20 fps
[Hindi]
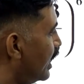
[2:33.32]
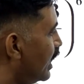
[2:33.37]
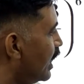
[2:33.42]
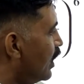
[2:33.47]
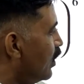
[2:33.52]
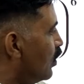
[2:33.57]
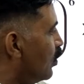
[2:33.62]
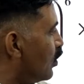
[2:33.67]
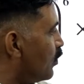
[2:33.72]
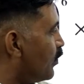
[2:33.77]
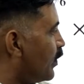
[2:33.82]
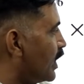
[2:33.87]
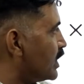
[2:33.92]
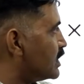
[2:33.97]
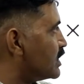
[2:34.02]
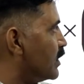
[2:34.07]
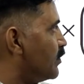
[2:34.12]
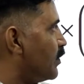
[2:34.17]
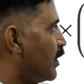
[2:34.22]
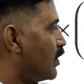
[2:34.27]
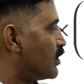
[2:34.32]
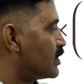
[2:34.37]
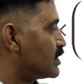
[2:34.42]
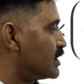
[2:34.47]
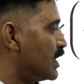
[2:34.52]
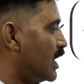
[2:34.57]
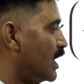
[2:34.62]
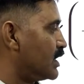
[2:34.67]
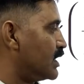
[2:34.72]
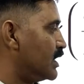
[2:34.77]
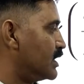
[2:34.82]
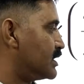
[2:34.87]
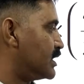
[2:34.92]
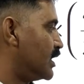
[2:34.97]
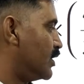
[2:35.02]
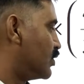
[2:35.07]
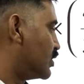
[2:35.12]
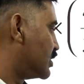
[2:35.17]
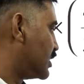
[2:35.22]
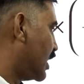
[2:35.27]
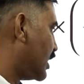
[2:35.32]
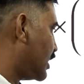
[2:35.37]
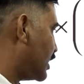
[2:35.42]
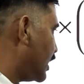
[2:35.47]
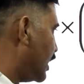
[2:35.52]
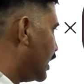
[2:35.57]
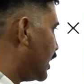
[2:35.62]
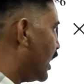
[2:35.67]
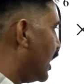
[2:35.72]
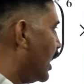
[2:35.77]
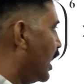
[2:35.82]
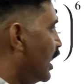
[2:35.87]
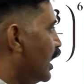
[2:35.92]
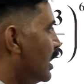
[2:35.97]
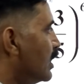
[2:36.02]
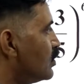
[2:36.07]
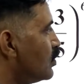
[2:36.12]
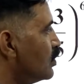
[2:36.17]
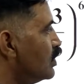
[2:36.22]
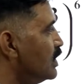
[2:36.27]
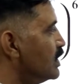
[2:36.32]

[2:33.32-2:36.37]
है और पाँच की पावर सात है छः और सात तेरह तो